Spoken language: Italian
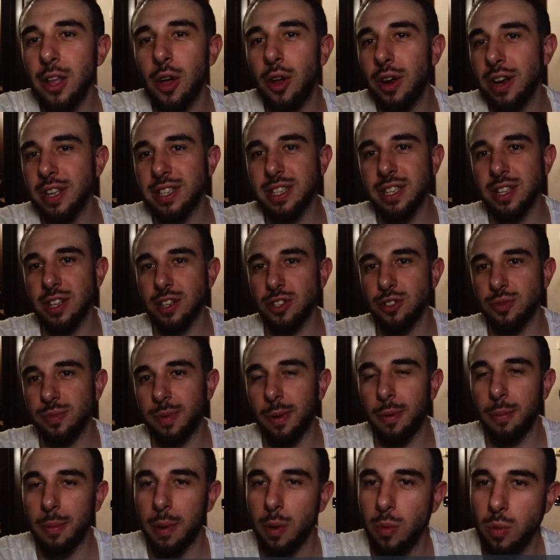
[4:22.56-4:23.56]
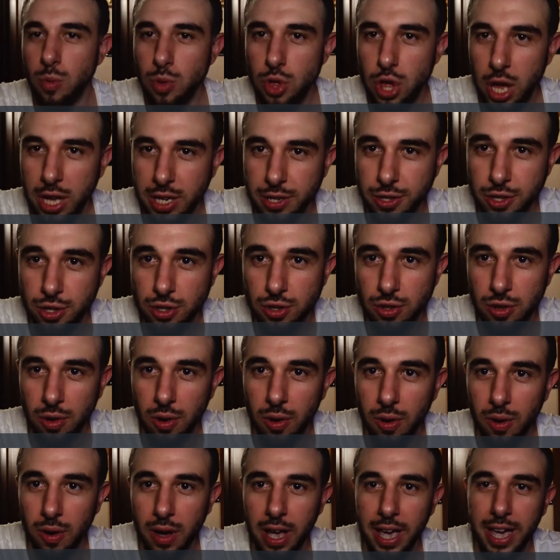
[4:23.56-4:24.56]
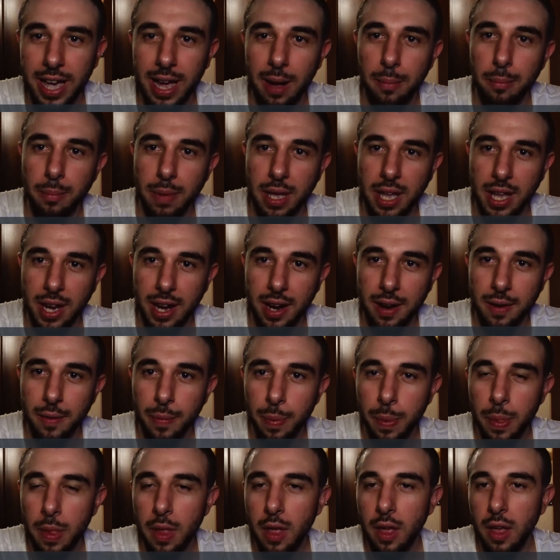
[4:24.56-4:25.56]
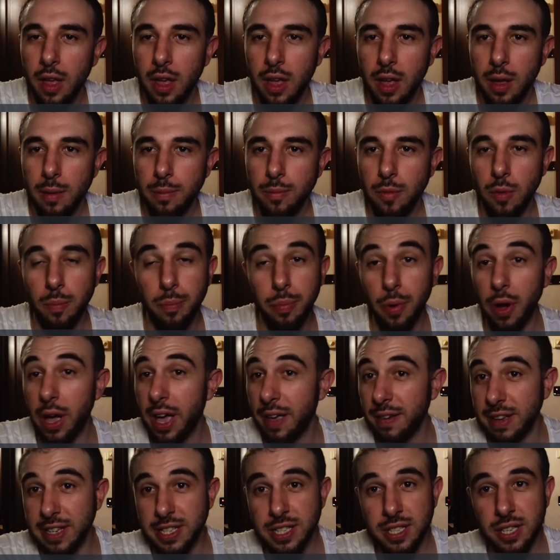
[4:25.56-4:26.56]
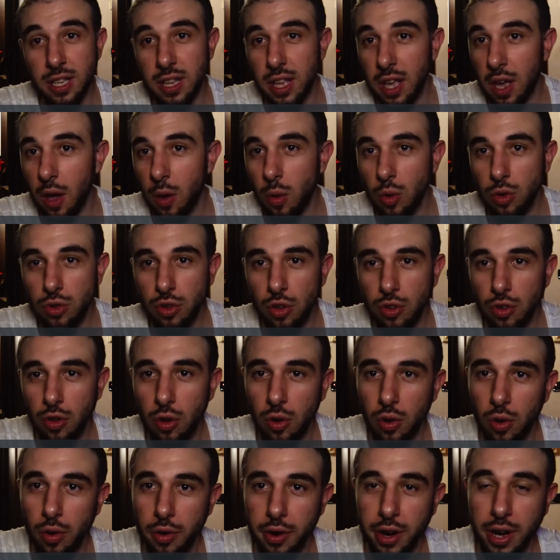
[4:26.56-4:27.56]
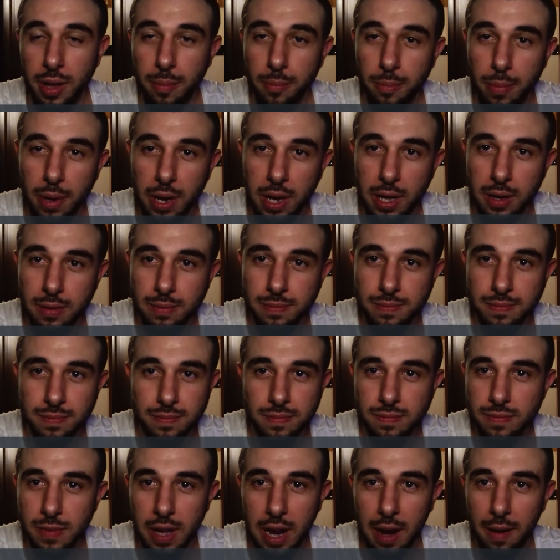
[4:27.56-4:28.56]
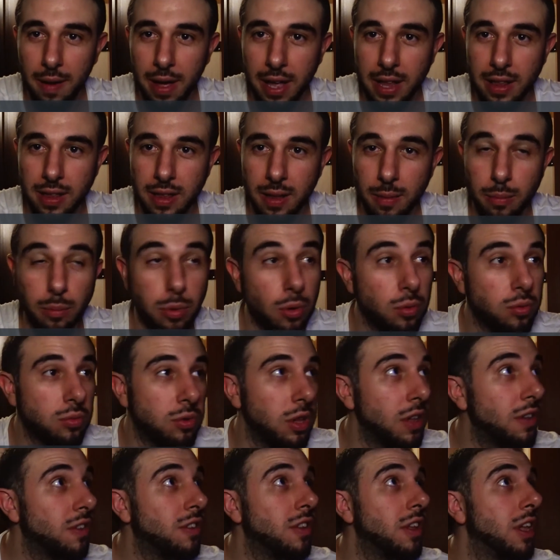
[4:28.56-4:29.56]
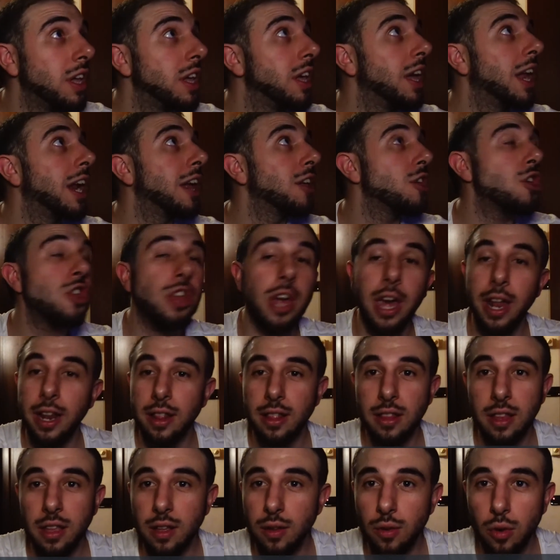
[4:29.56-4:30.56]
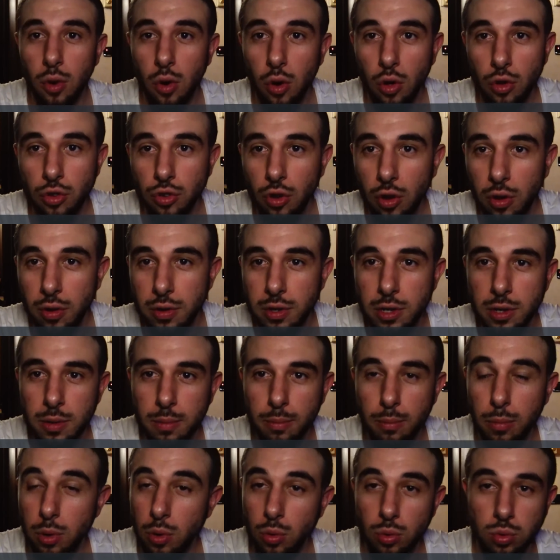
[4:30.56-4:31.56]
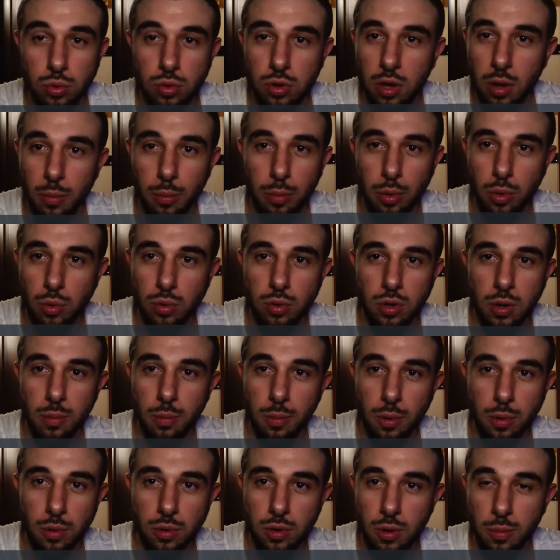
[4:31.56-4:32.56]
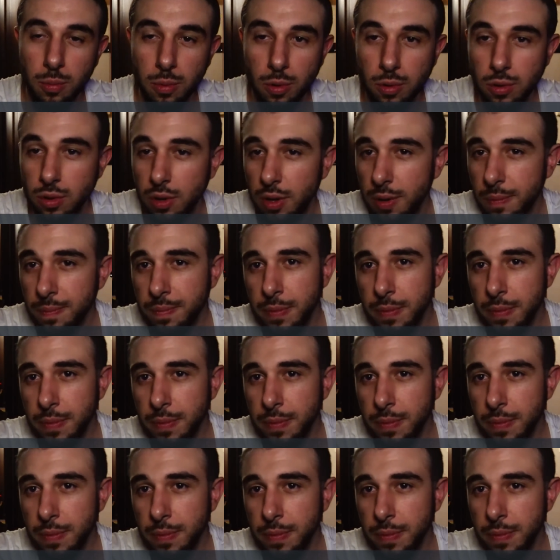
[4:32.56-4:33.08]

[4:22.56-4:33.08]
donna si trasforma in un cesso che cammina. Poi i vestiti che uso sono orribili, veramente bruttissimi. Chi gliela scelti non lo so, brutti, brutti, brutti, brutti.